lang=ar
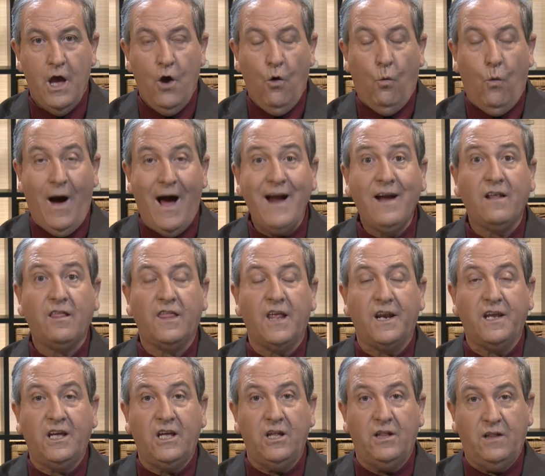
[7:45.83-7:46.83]
واكثر
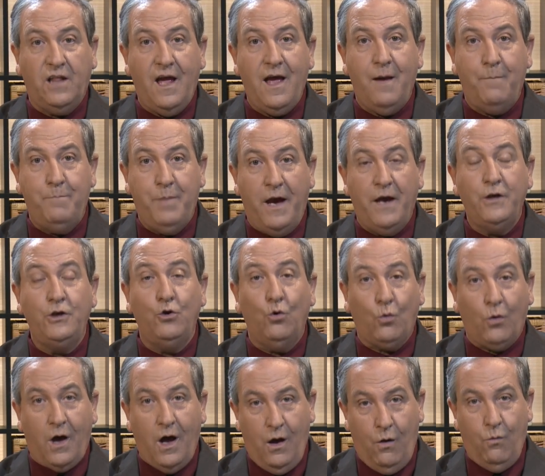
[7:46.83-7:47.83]
كتاب
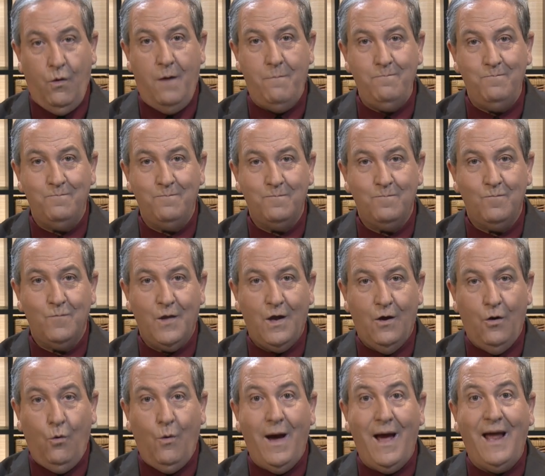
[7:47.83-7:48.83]
يقاوم
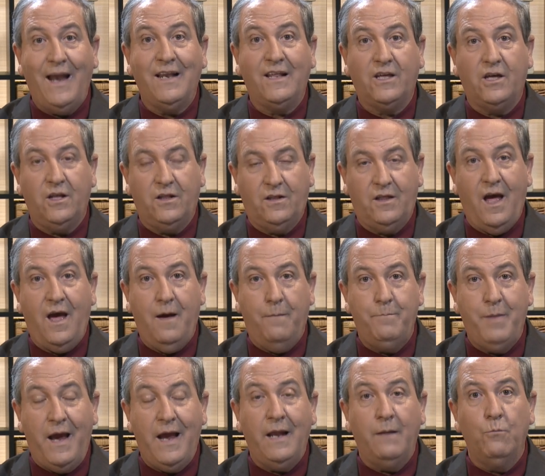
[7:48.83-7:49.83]
هو
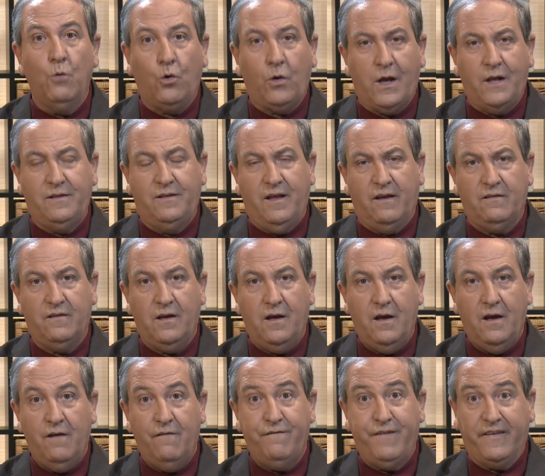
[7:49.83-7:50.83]
الكتاب المقدس
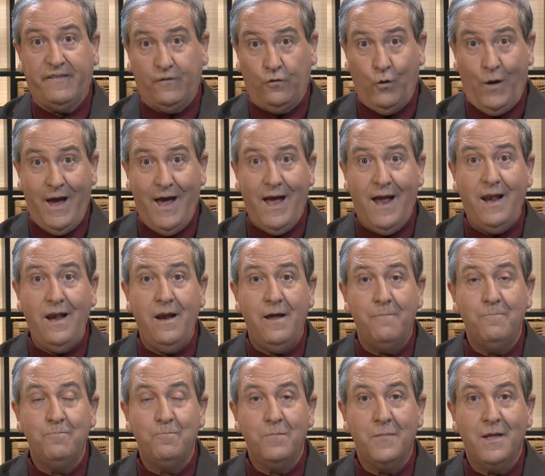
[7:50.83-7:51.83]
فالسؤال
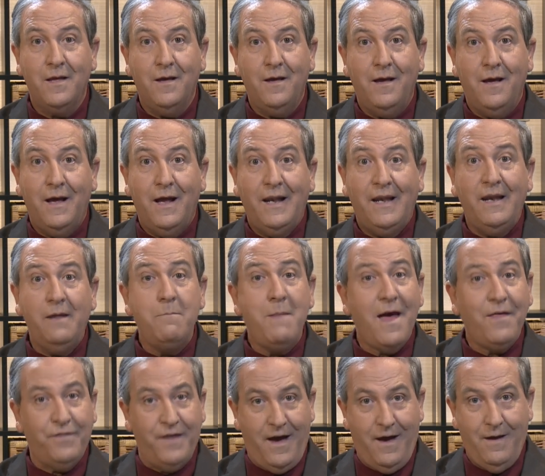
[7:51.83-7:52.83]

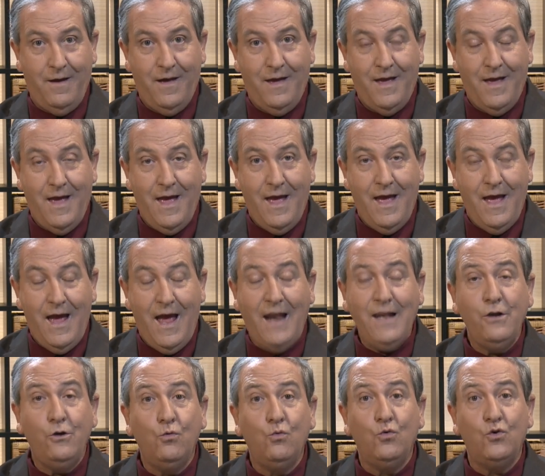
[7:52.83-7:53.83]
لماذا
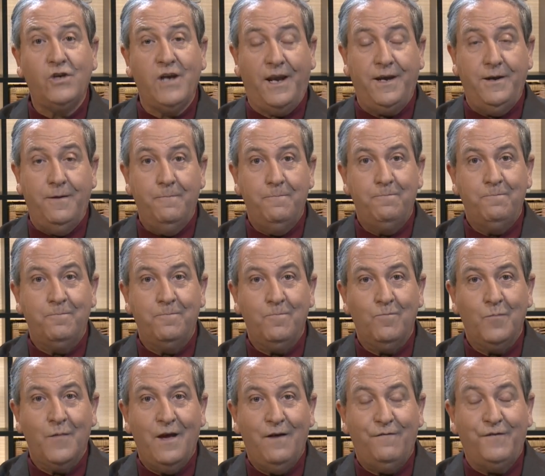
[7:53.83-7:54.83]
هل يوجد
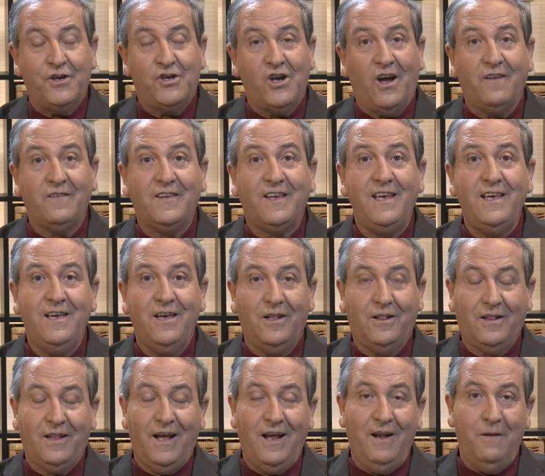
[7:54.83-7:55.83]
في
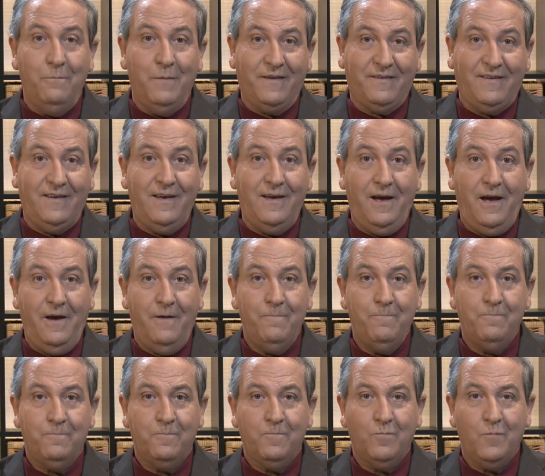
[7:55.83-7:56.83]
شخصيه المسيح
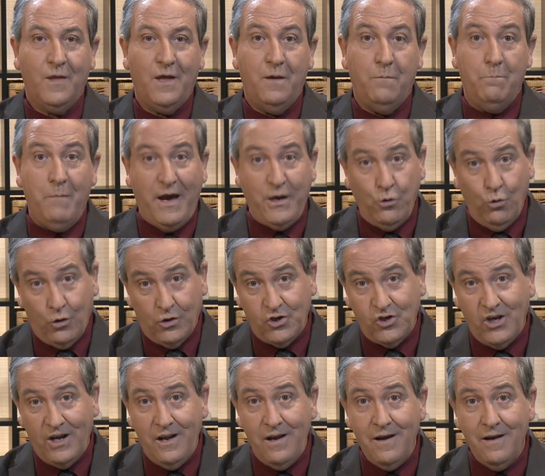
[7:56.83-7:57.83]
ما
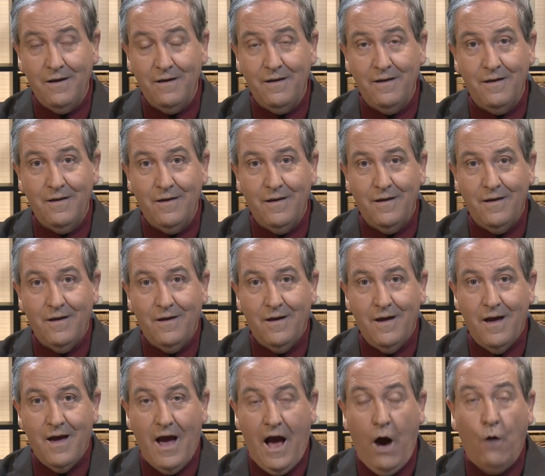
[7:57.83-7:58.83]
يخجل
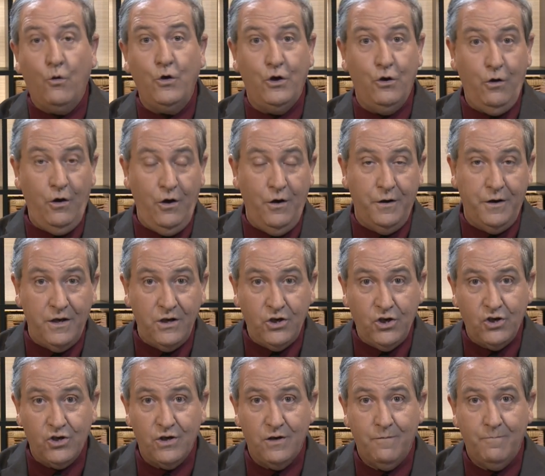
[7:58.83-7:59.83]
او
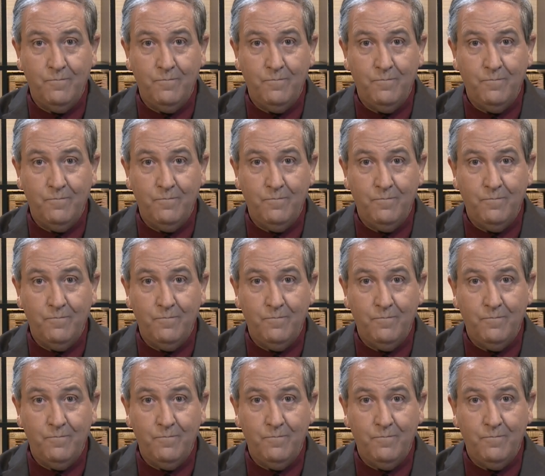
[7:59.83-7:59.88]
يحرج